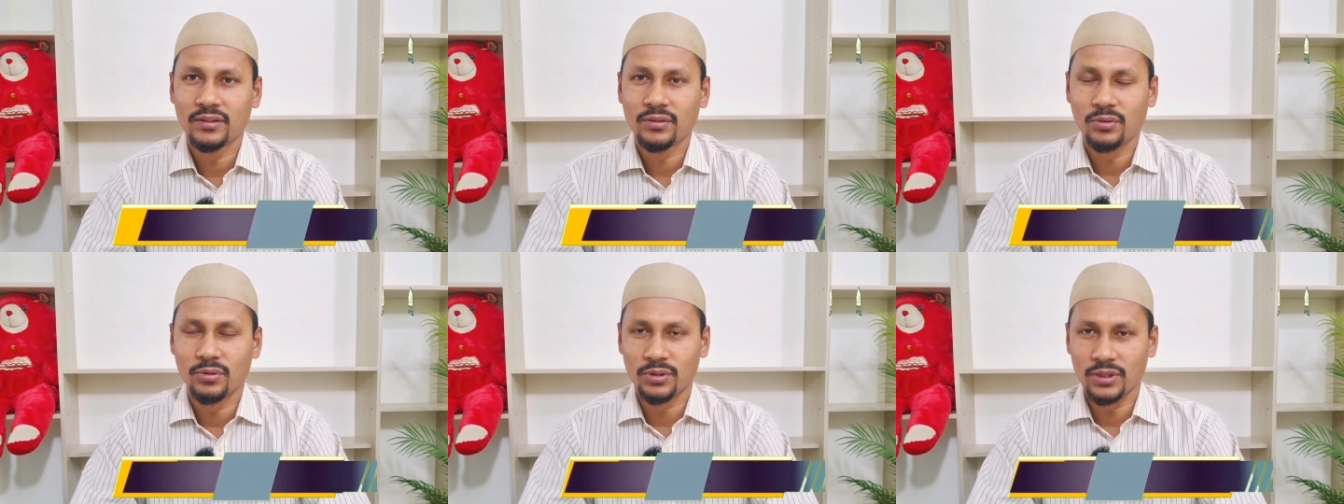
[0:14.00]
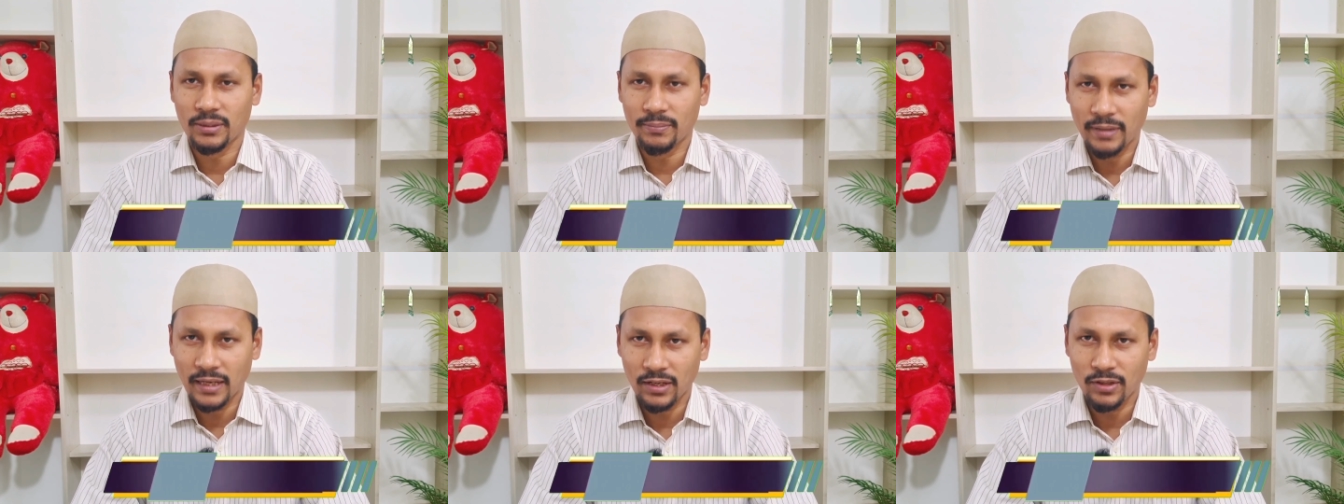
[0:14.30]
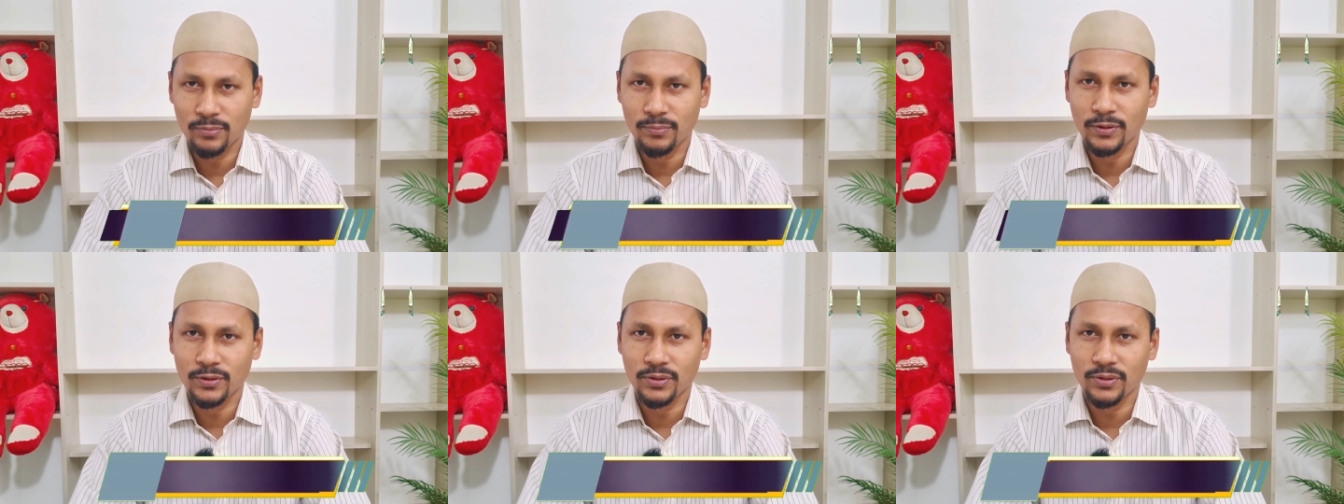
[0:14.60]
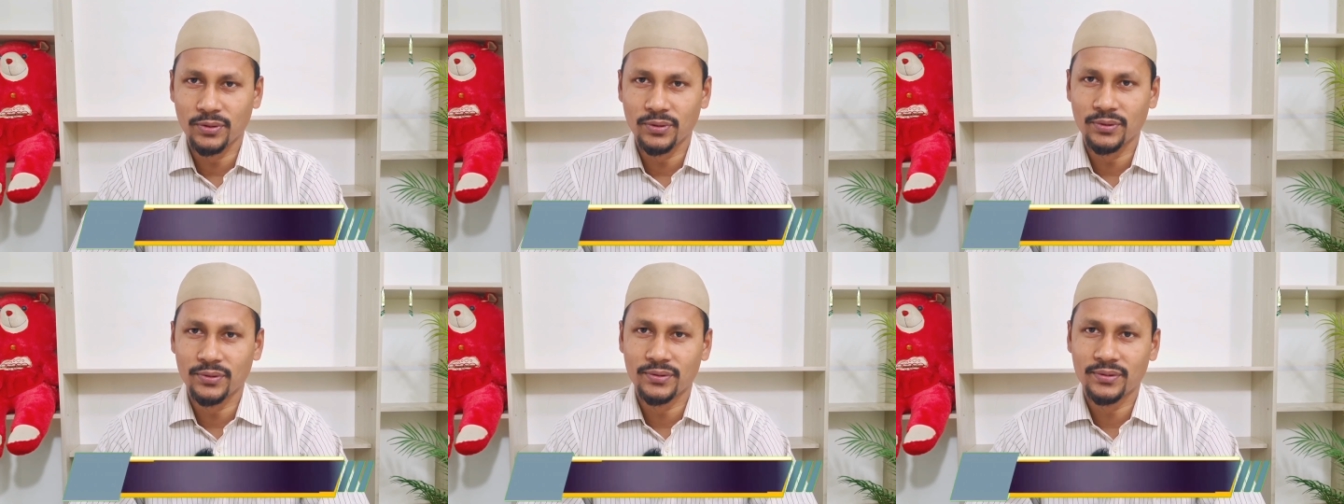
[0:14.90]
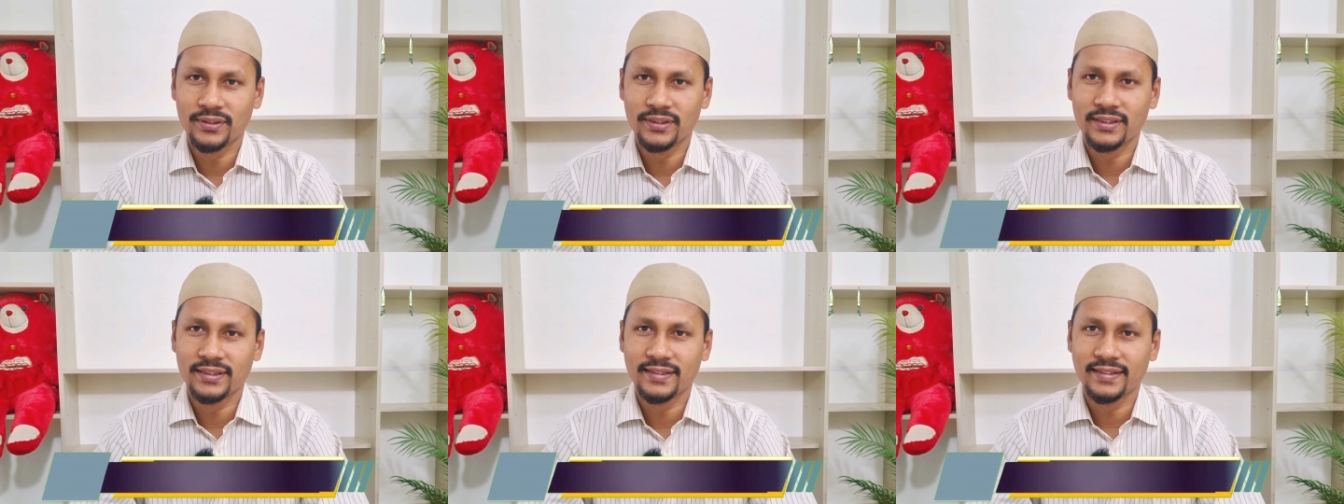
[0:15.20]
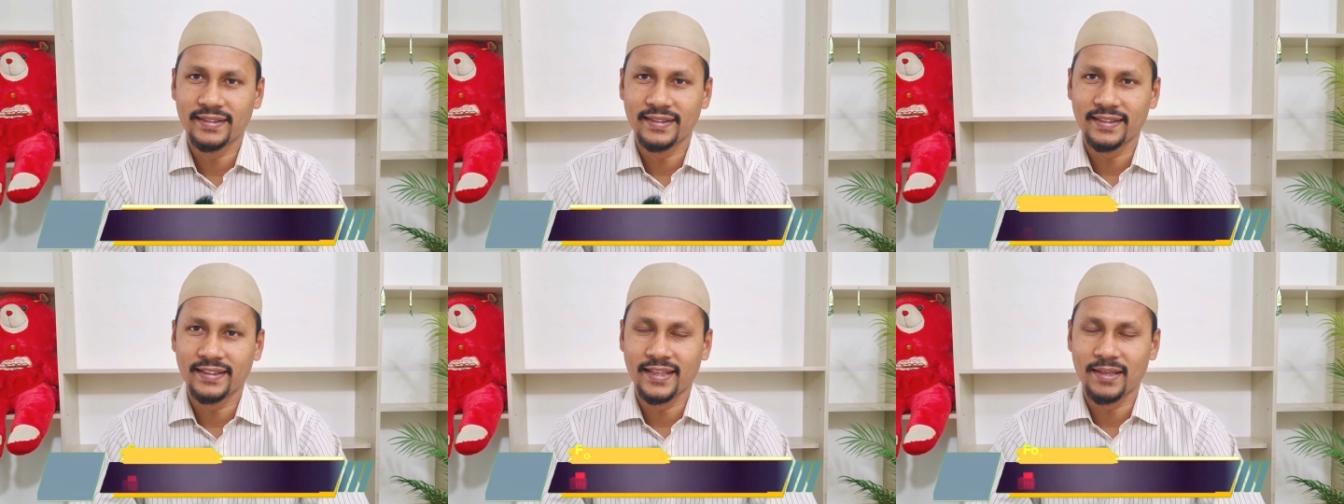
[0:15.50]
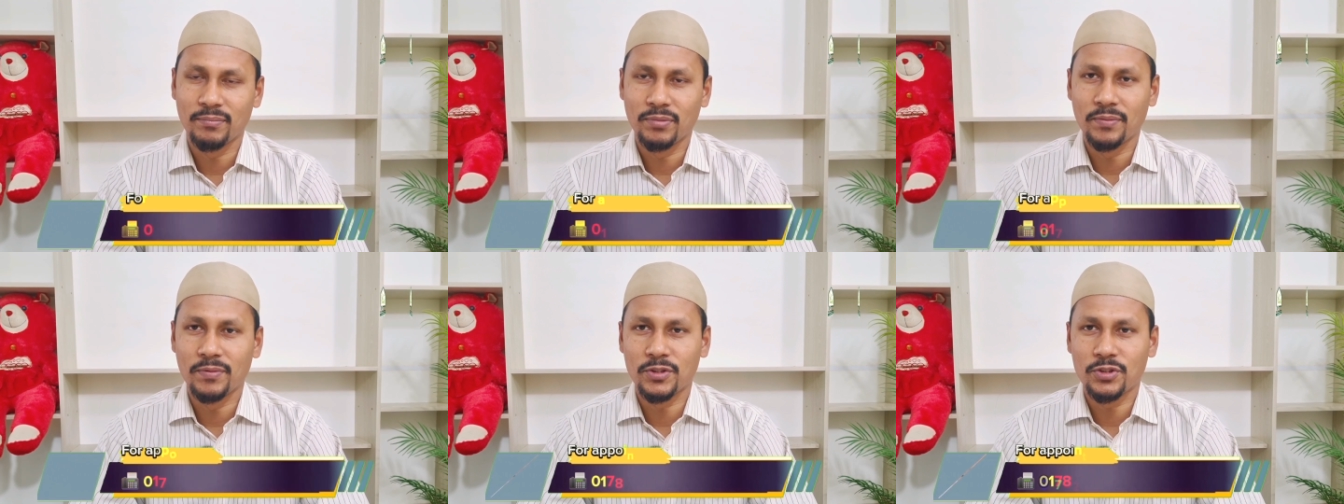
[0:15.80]
কোনটা ভালো মন্দ এই
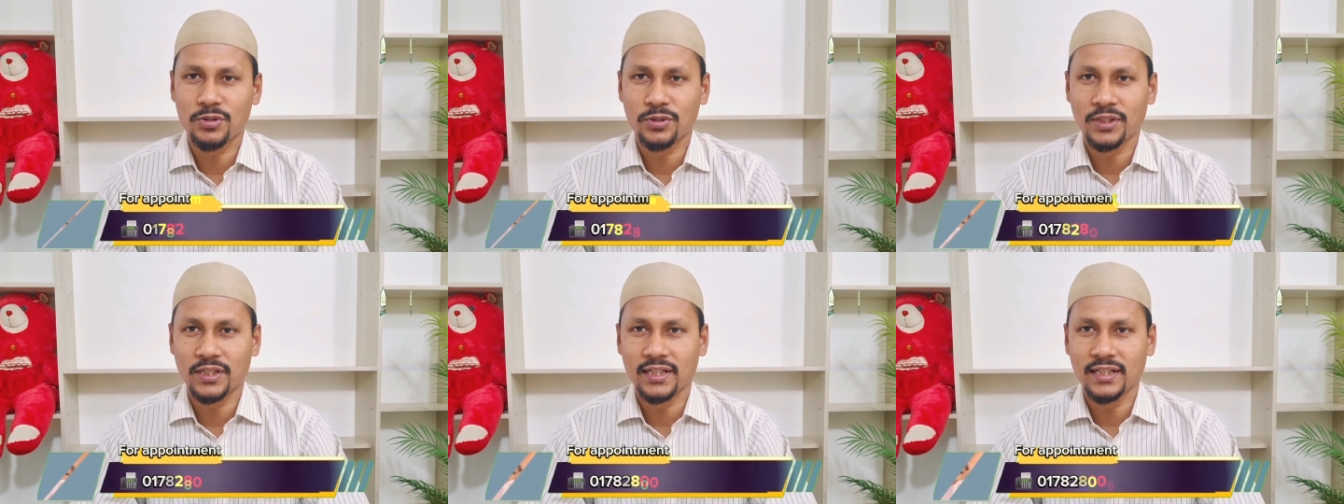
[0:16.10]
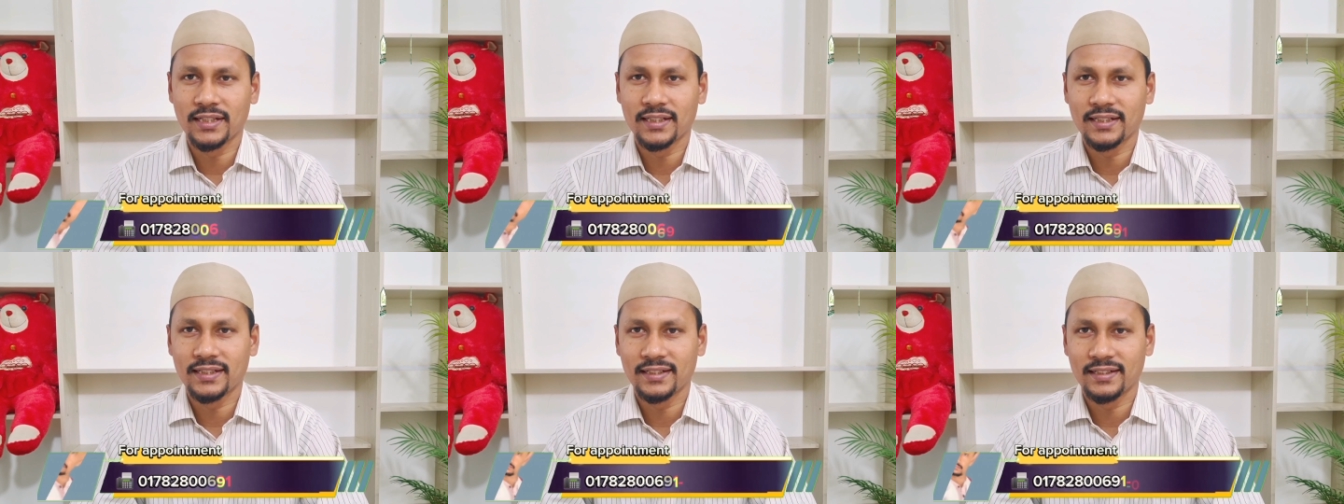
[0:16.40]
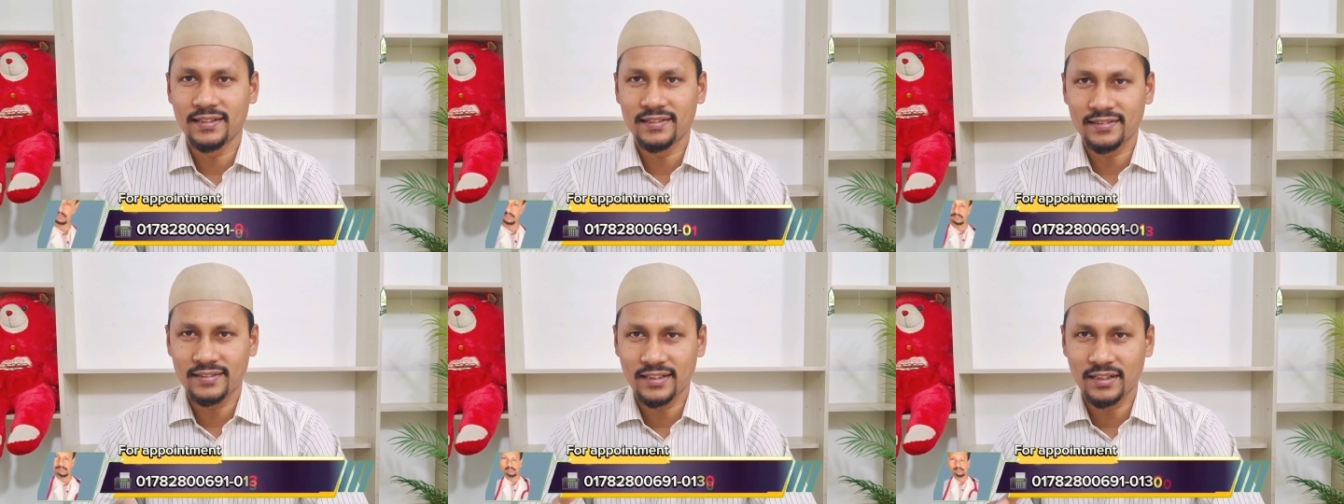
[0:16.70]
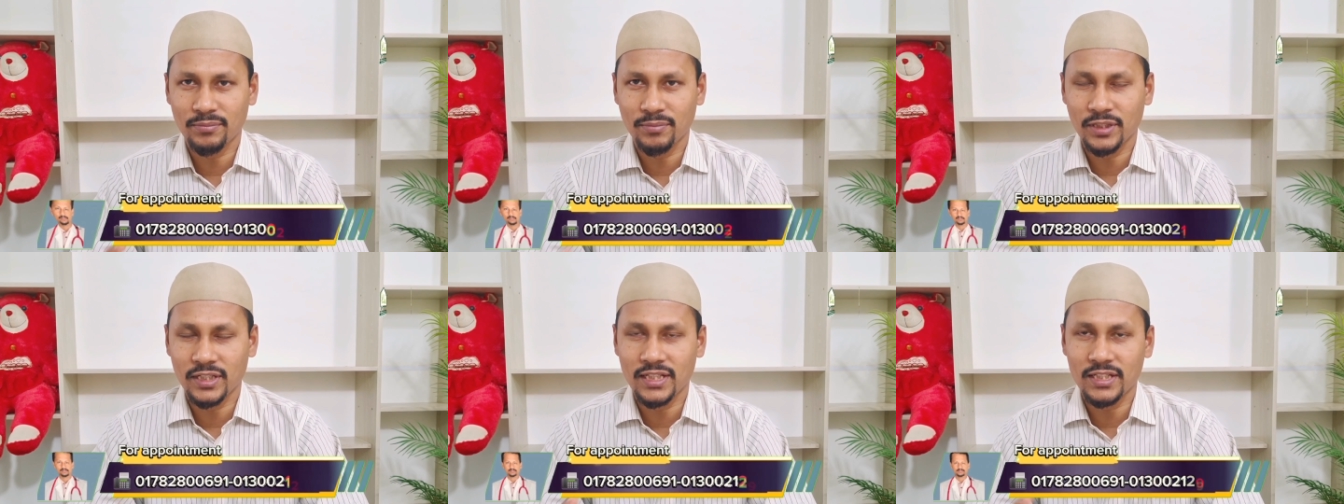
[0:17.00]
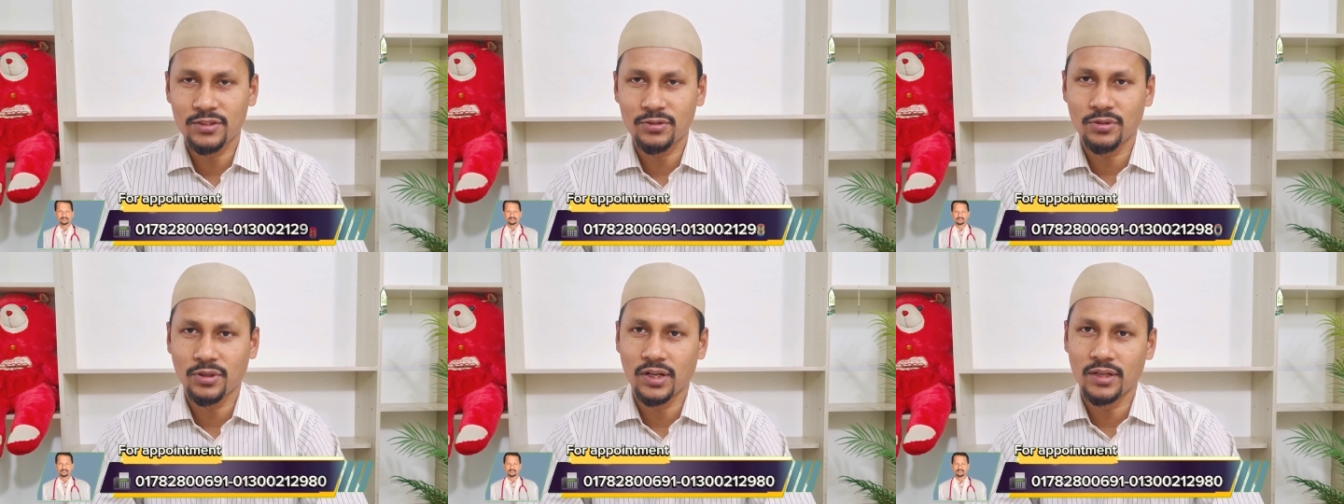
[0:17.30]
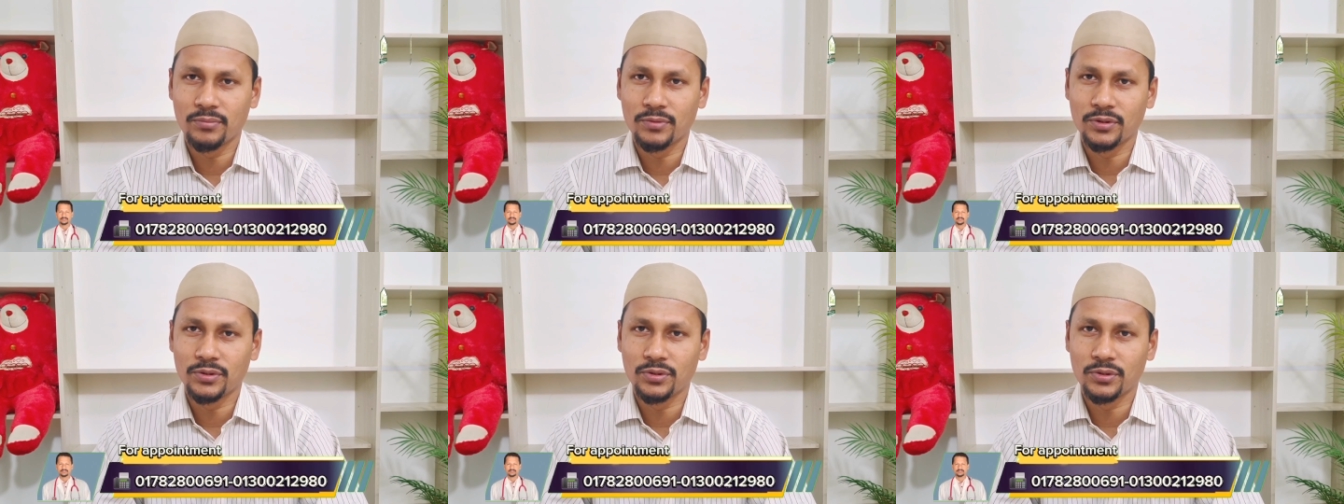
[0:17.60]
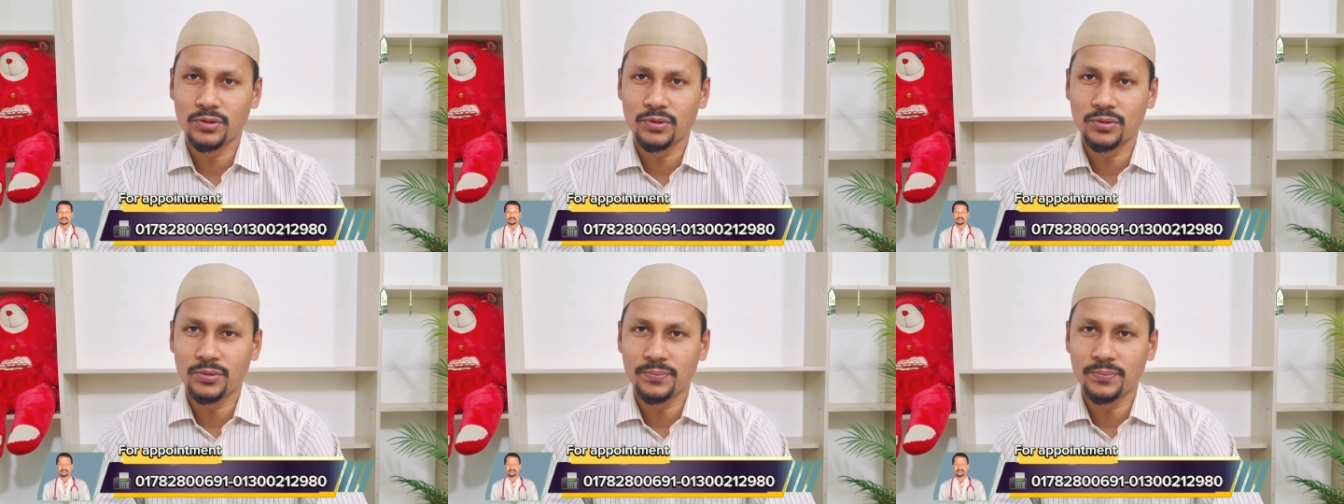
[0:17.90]
বিবেচনা ডিসক্রিমিনেট করার মতো